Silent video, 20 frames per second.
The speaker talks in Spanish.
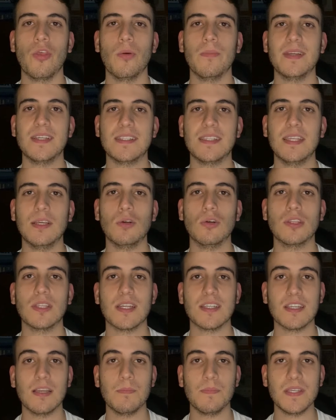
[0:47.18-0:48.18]
doméstico,
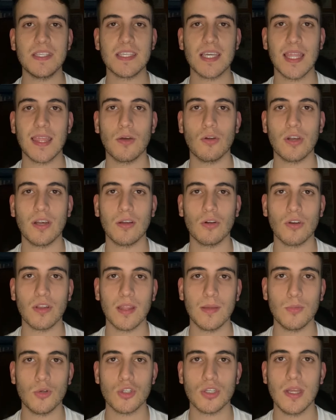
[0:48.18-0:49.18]
tras el pinchazo,
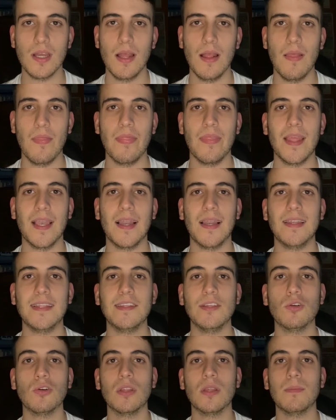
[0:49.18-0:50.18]
recordemos, del
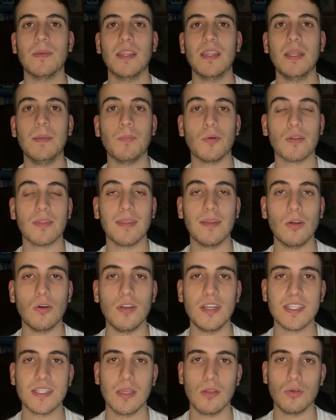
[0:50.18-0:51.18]
Atlético de Madrid por 0
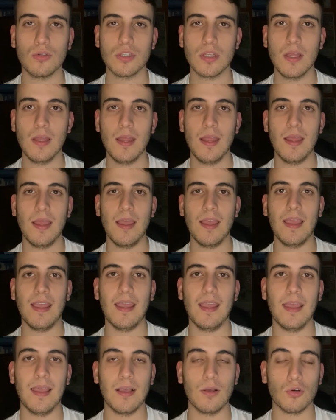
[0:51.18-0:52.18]
goles a 2
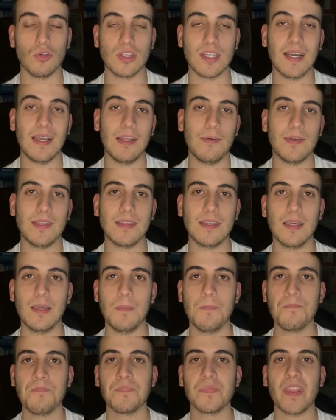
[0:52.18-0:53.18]
eh, contra el
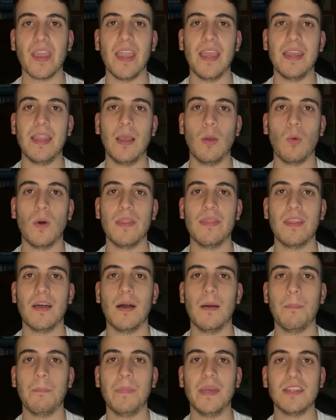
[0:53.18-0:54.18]
Levante en el
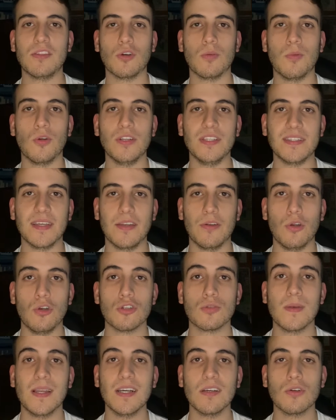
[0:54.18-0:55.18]
Wanda Metropolitano.
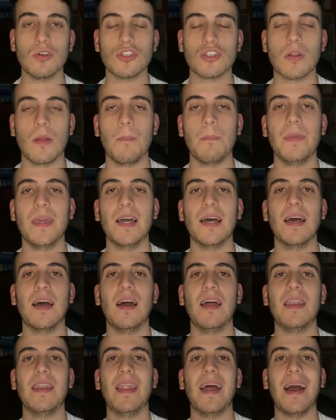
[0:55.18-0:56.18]
Los blancos
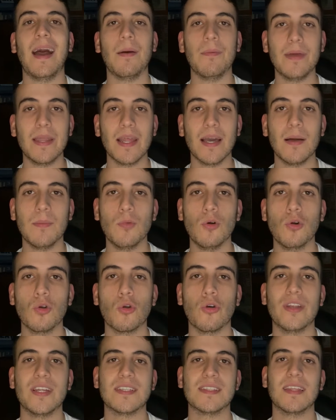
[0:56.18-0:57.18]
viajan a
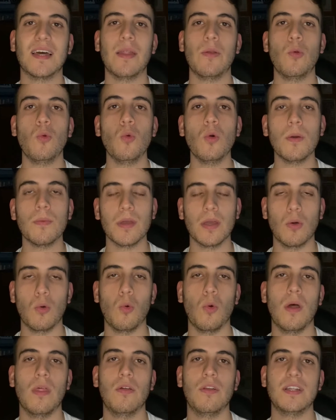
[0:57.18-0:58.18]
Bérgamo con hasta 9
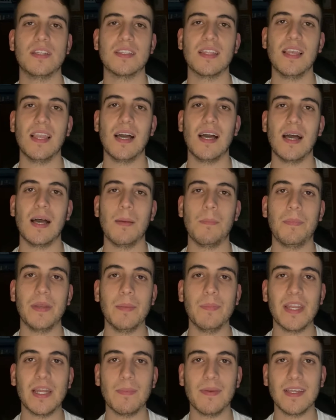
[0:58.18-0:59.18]
jugadores de la
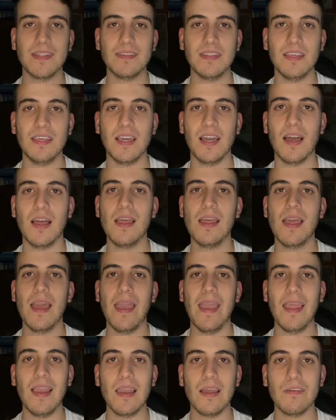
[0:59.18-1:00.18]
primera plantilla
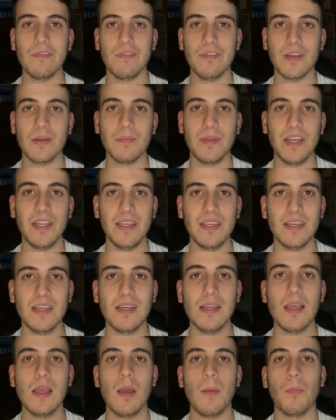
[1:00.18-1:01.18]
en la
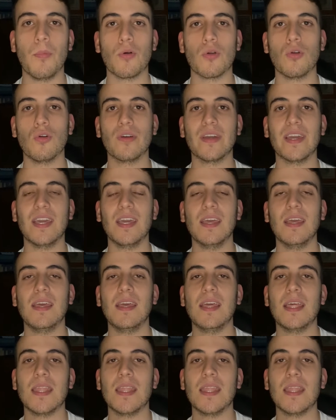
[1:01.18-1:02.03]
enfermería, por lo que